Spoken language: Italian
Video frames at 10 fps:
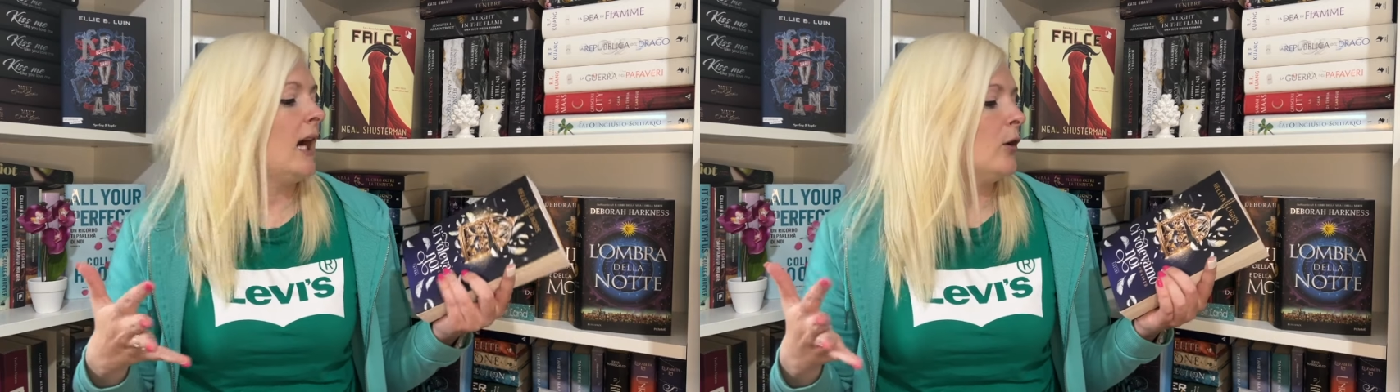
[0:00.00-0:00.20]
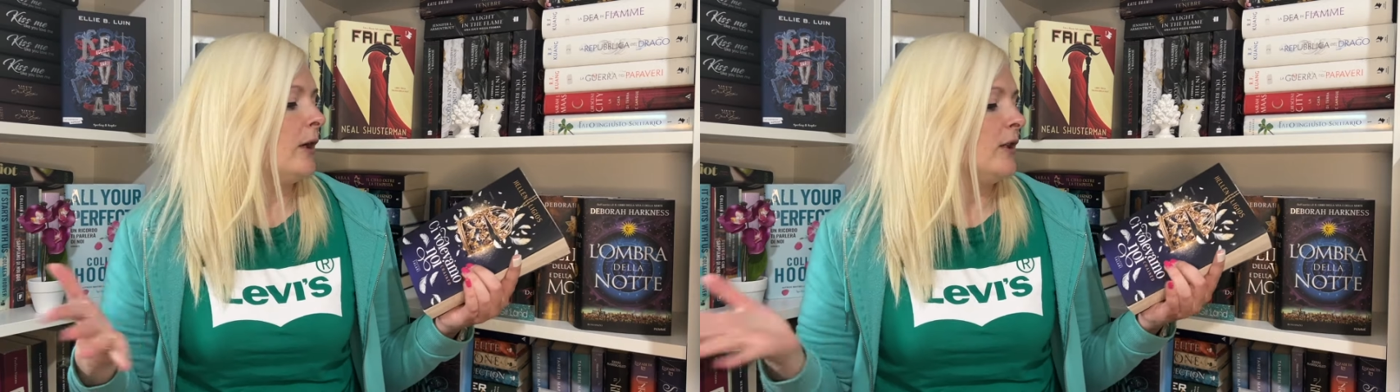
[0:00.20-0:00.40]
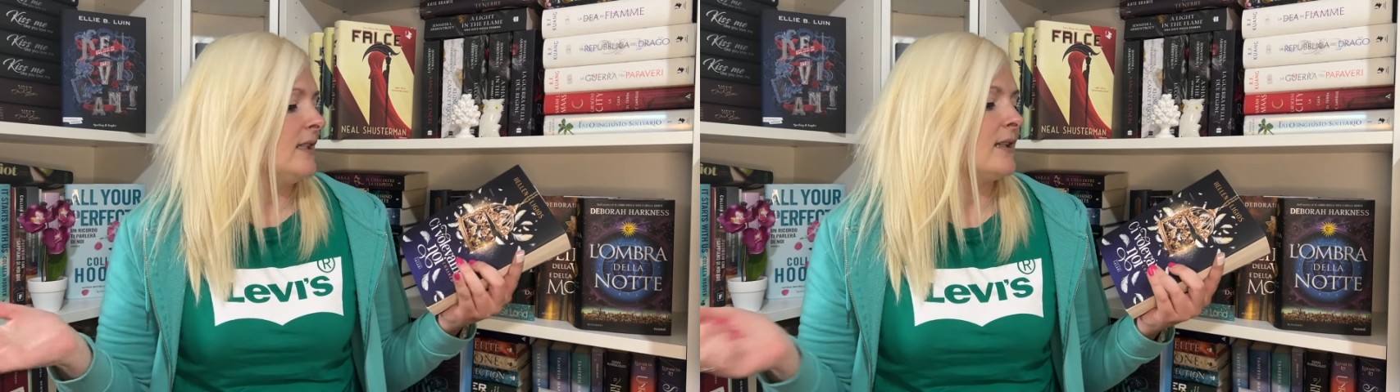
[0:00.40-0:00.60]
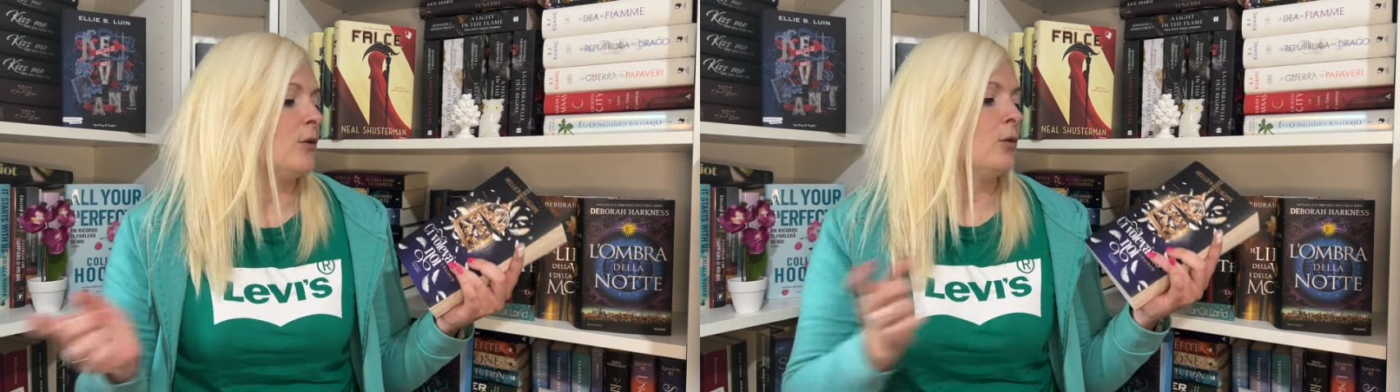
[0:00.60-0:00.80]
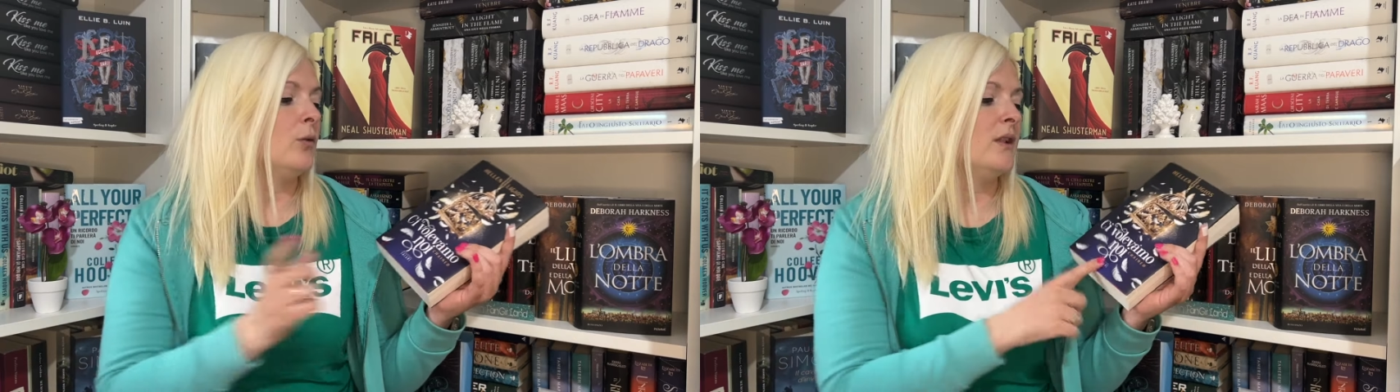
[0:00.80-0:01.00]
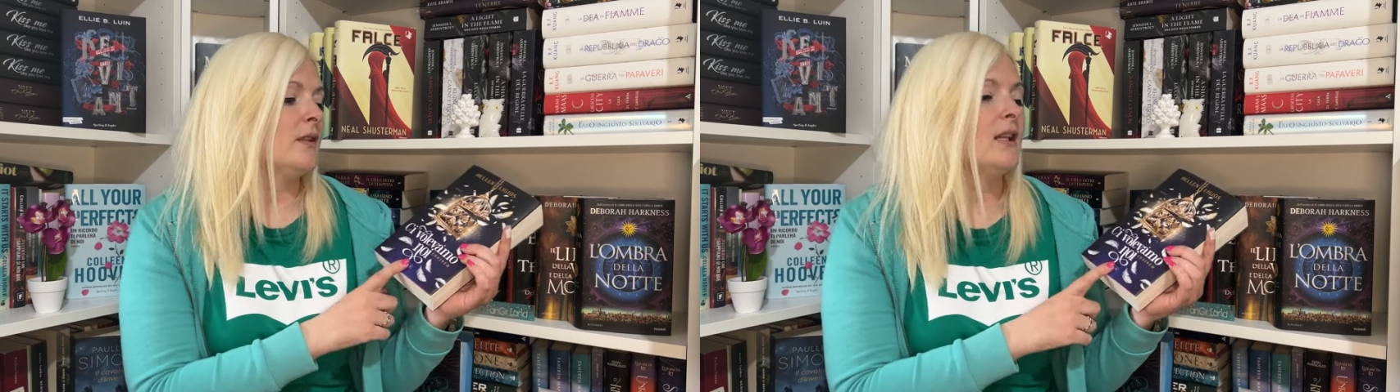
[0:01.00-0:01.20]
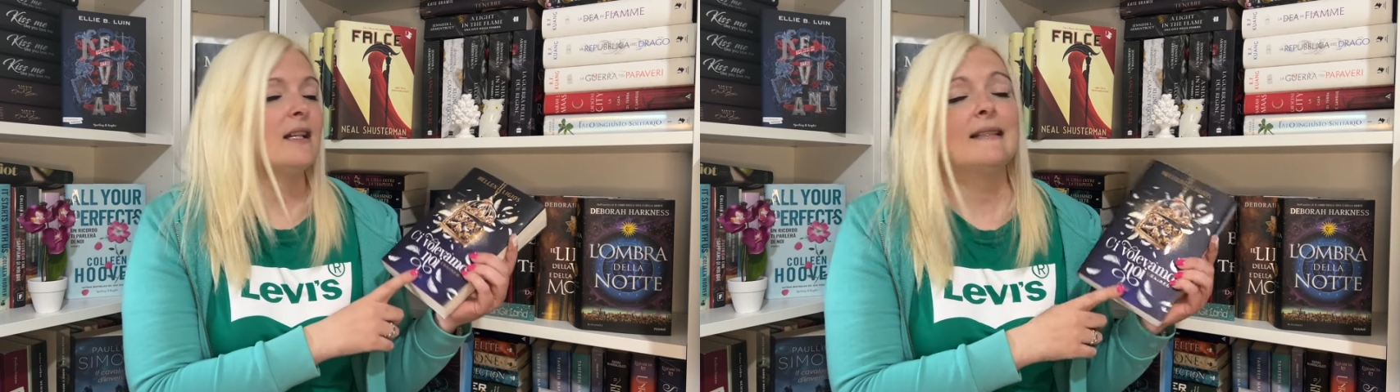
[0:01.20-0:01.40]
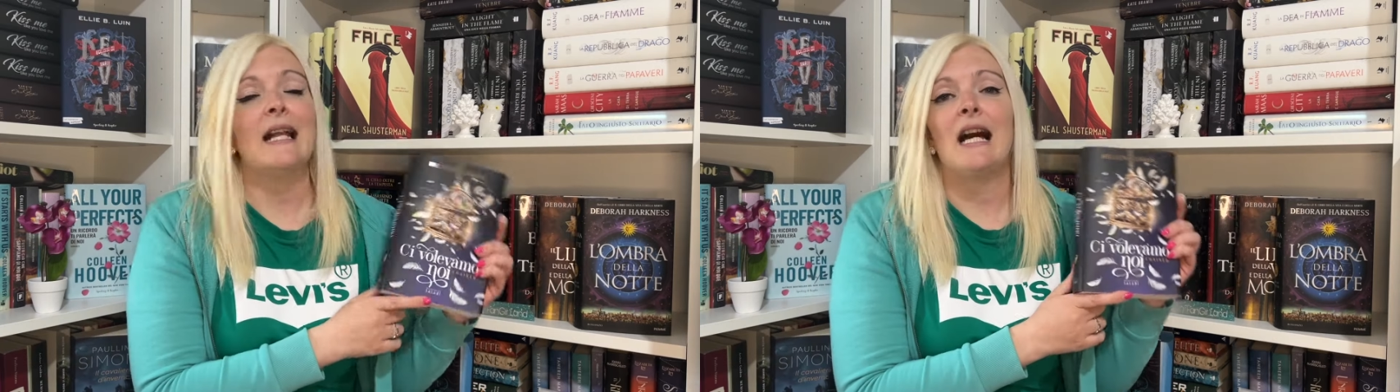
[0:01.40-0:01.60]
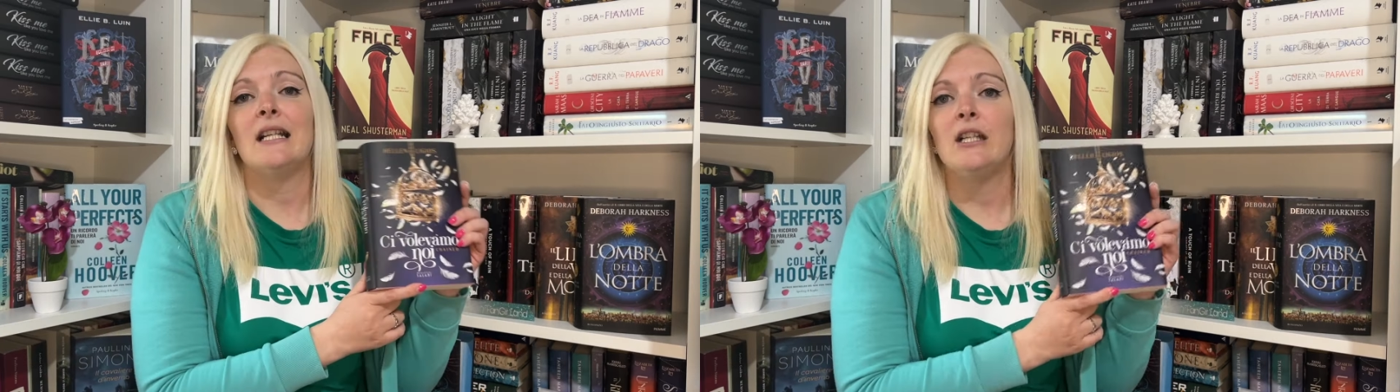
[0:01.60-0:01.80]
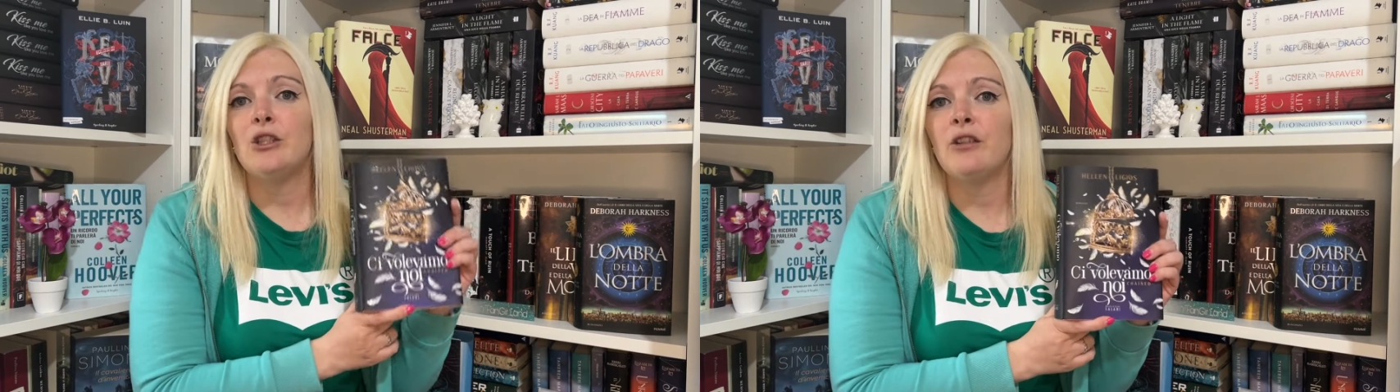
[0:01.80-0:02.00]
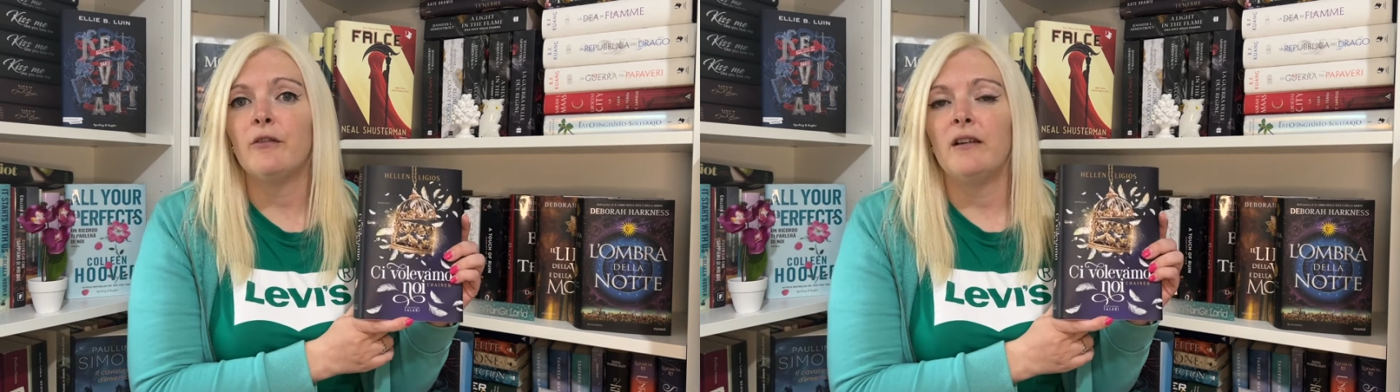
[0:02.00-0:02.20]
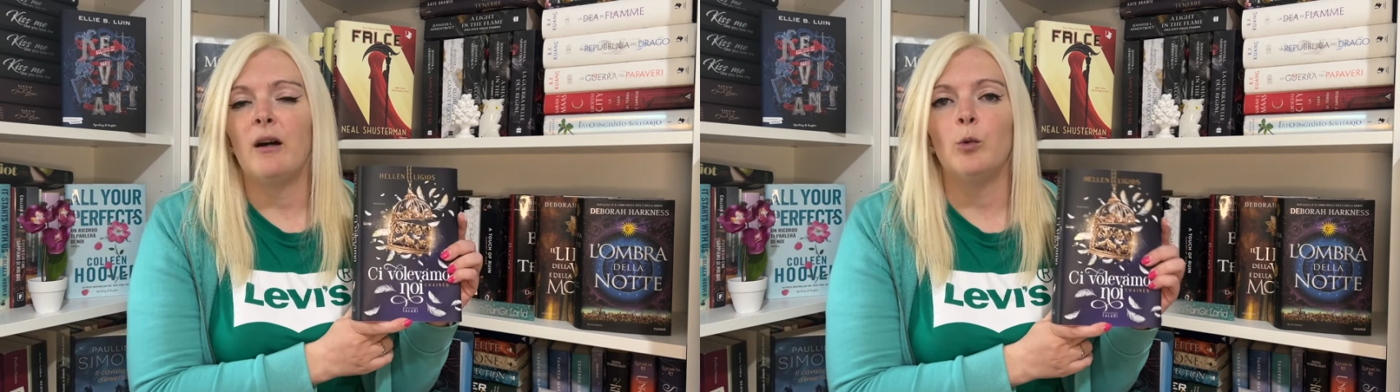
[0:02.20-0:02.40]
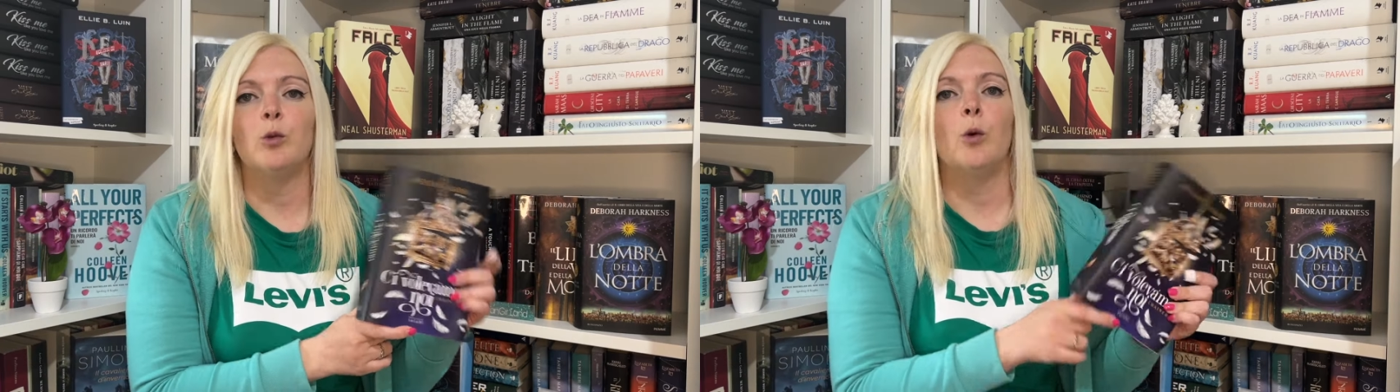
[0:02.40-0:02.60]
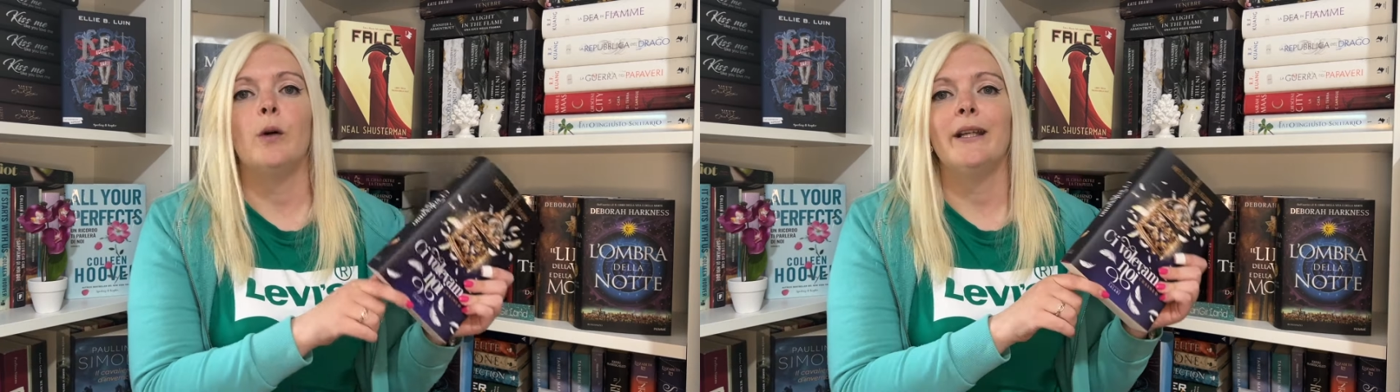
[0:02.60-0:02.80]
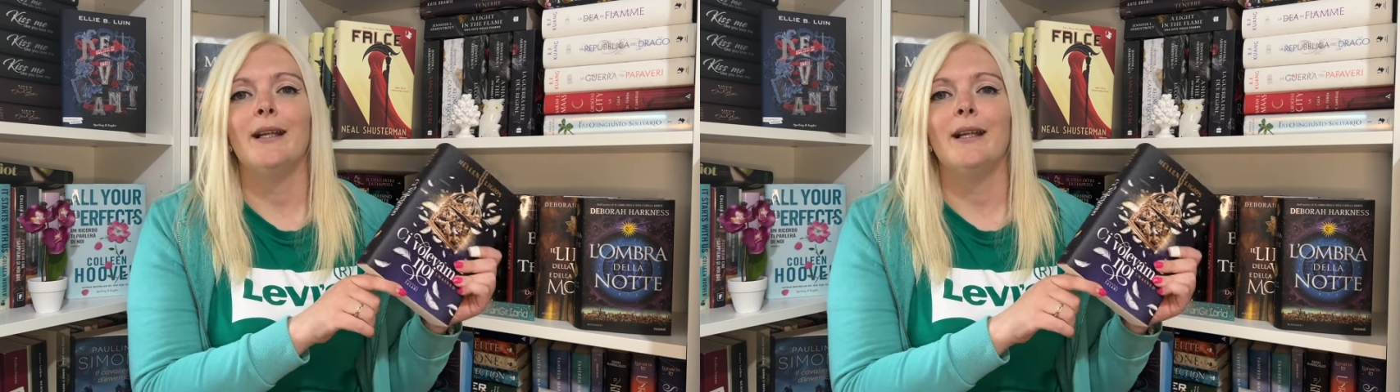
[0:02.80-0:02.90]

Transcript: Allora, ho iniziato con questo della Salani, ci volevamo noi.